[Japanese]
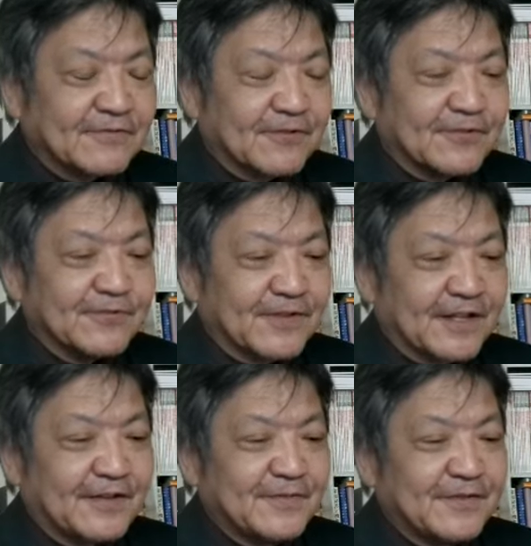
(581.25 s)
というの
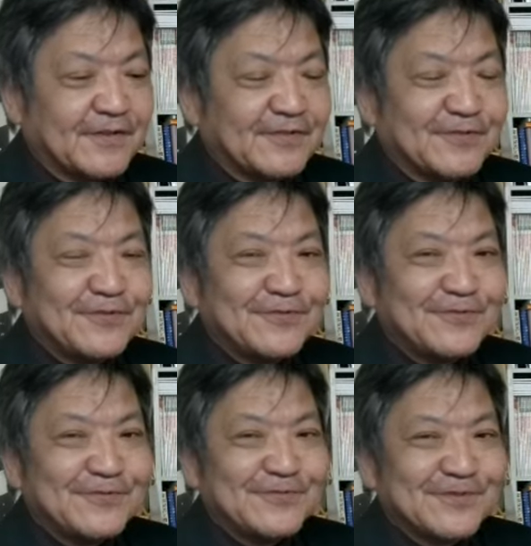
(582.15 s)
だ。ふ
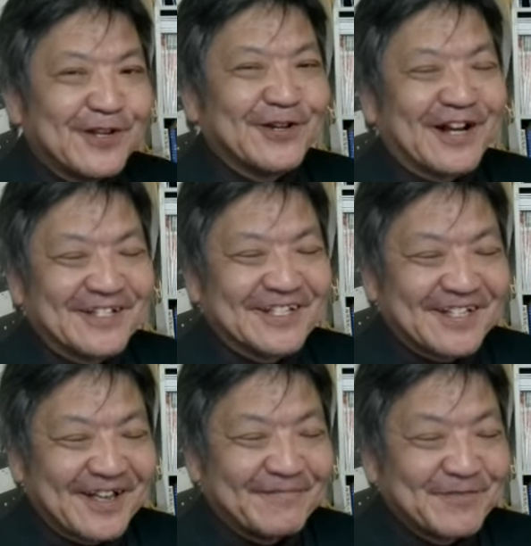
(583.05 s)
んっていう感じで
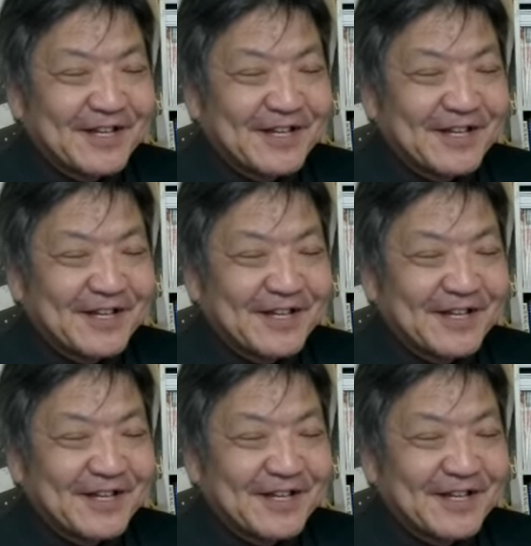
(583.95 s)
すね。